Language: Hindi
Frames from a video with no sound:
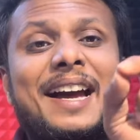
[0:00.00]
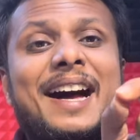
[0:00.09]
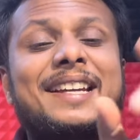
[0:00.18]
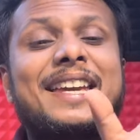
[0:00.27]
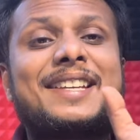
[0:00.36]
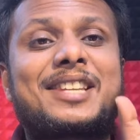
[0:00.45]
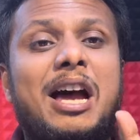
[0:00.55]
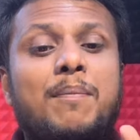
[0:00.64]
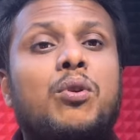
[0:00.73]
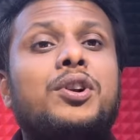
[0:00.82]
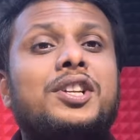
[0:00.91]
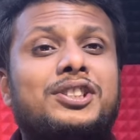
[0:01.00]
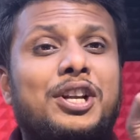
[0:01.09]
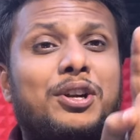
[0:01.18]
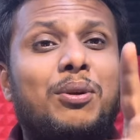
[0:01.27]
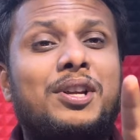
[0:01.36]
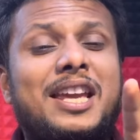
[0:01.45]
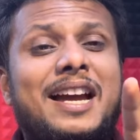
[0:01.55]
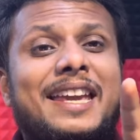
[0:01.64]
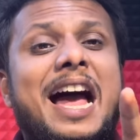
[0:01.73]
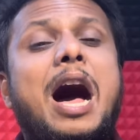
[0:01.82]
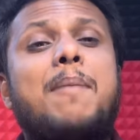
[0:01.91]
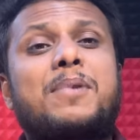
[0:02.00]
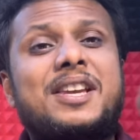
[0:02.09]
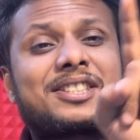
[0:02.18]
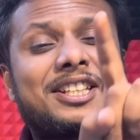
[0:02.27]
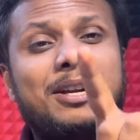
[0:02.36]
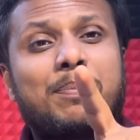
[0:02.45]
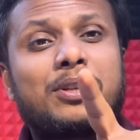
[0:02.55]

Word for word: कहां के एग्जाम को रिशेड्यूल किया गया आपके स्क्रीन पे